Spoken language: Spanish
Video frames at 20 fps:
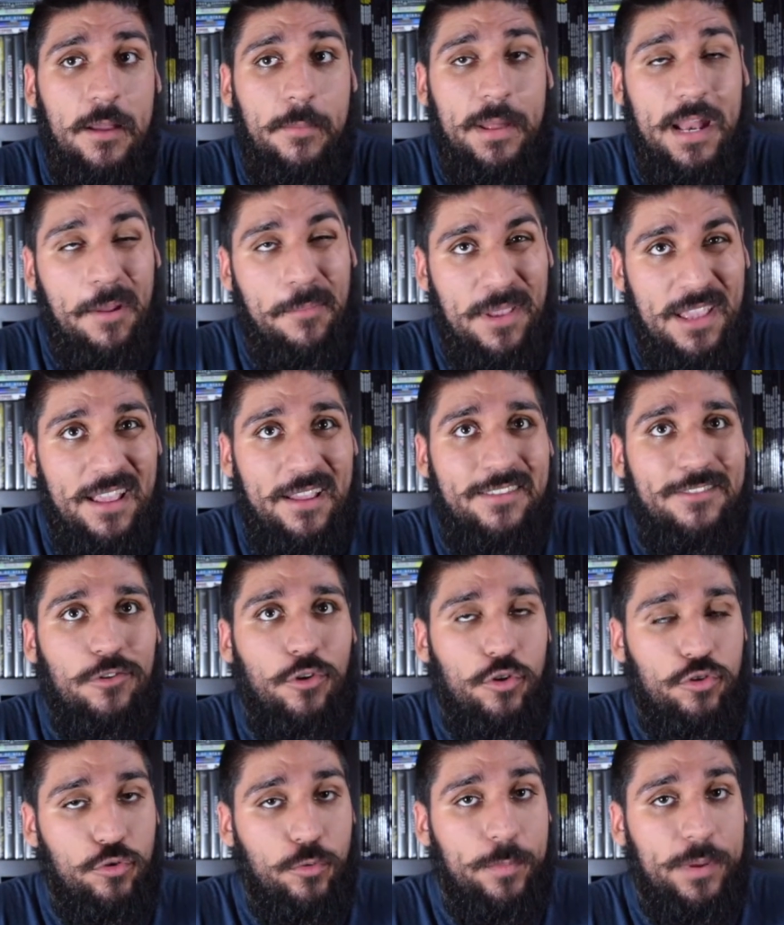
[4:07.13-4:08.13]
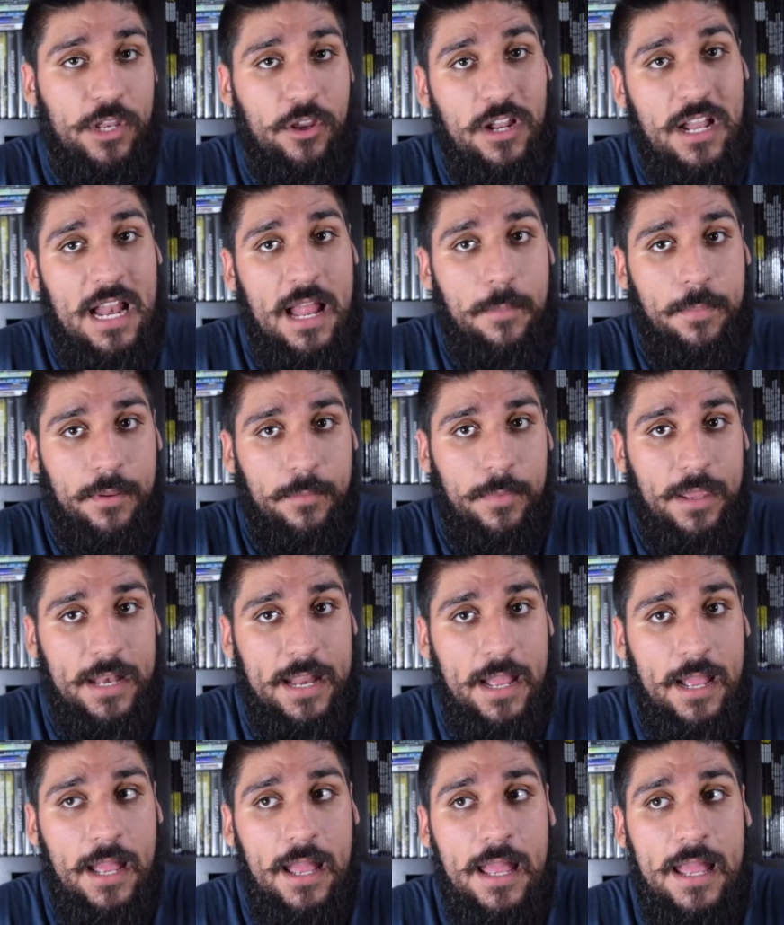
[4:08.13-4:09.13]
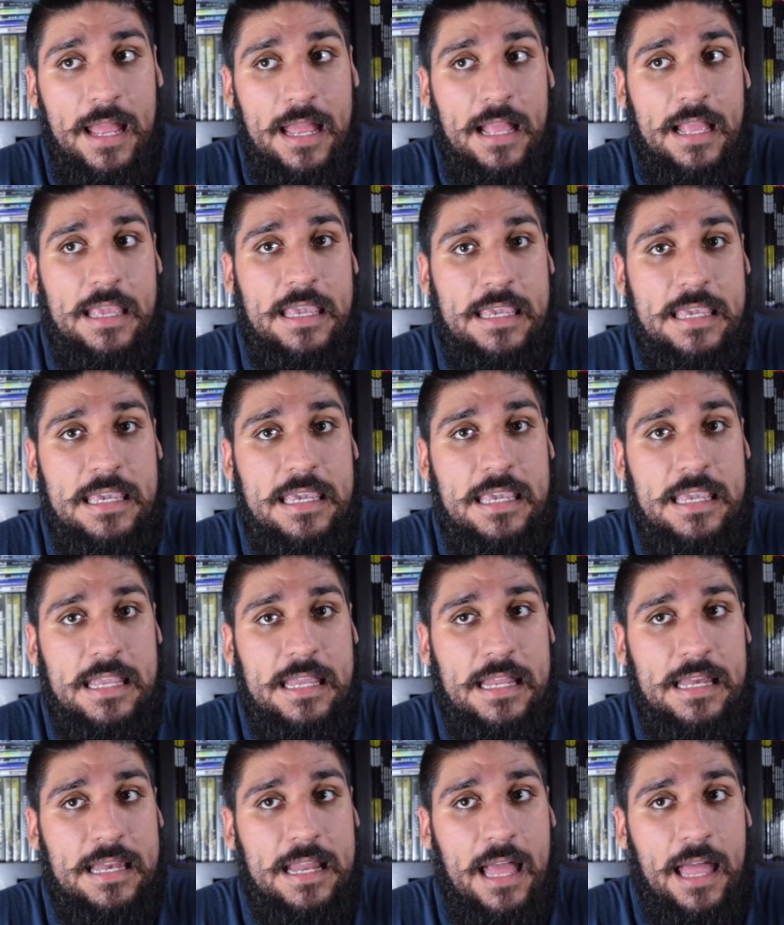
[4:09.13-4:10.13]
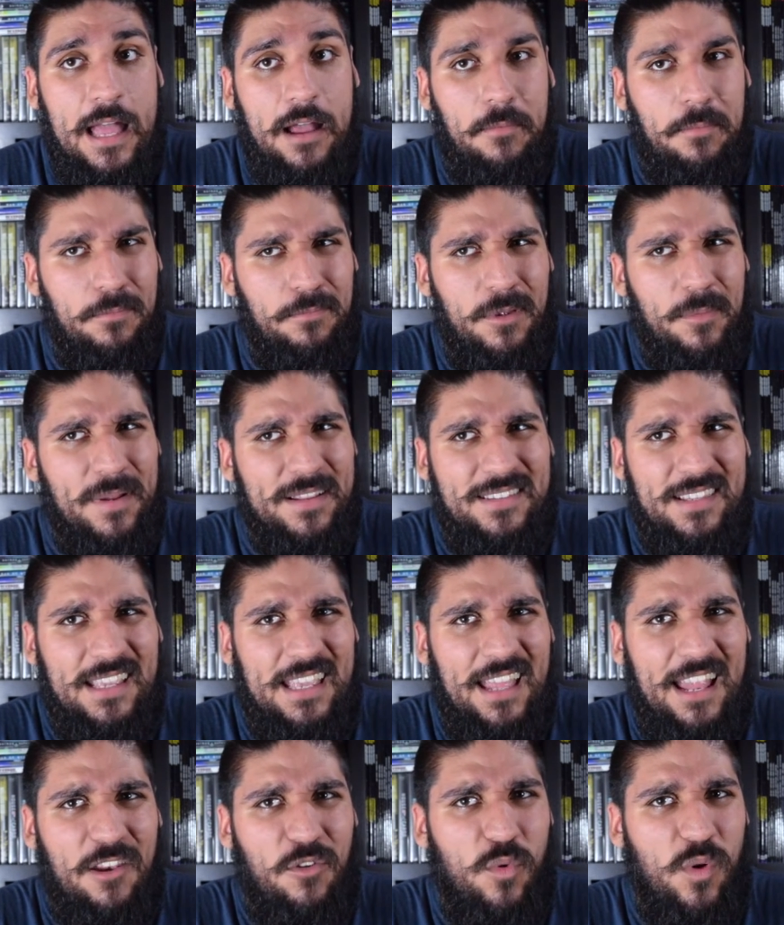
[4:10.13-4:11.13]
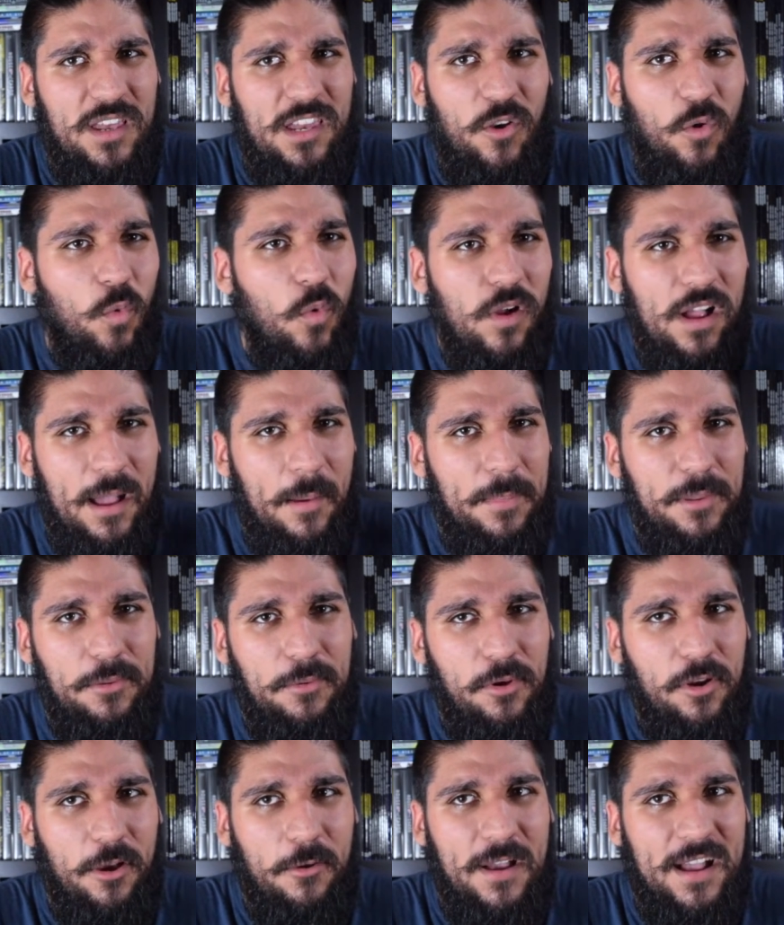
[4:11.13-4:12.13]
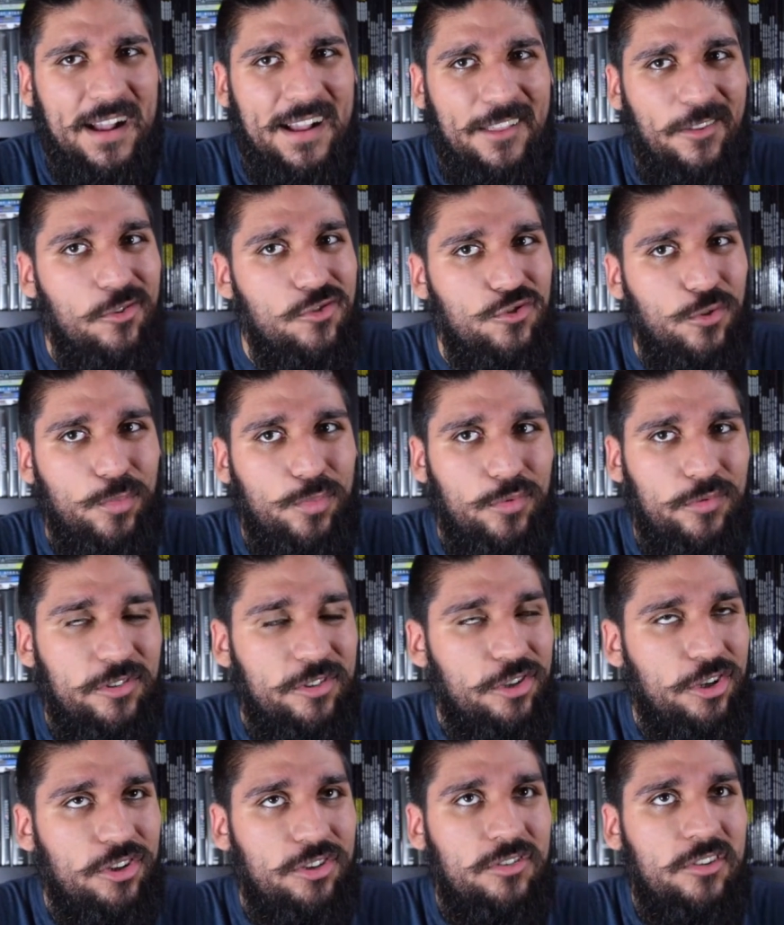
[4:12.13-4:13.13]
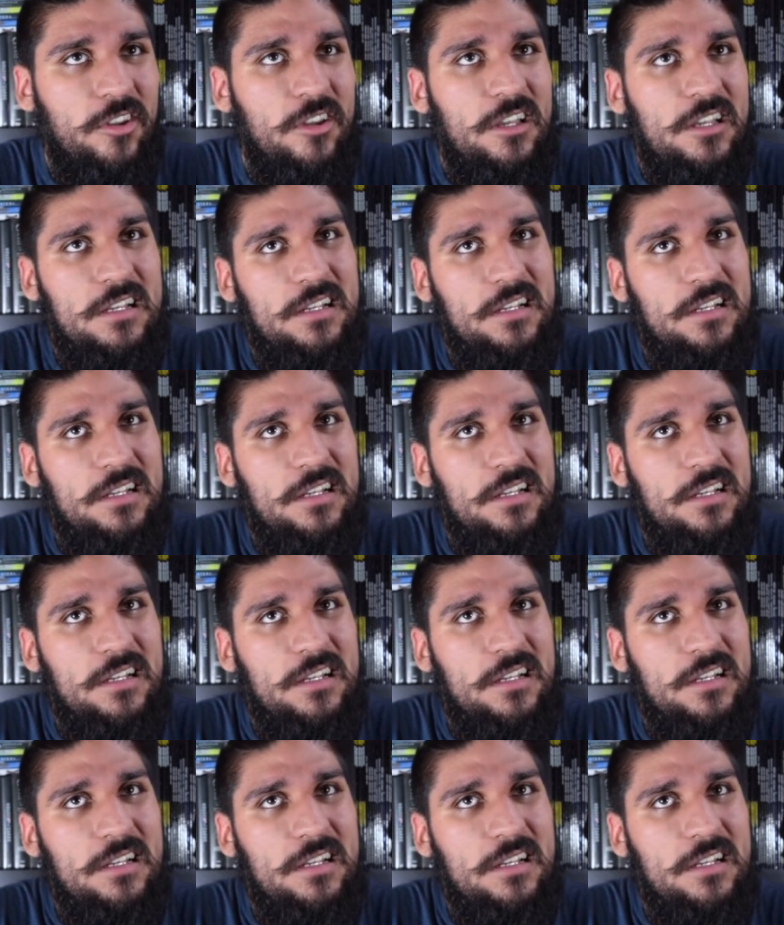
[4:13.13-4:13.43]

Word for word: Para mí es superior a la primera y nada, me parece que no hay ningún capítulo que baje de 8 puntos.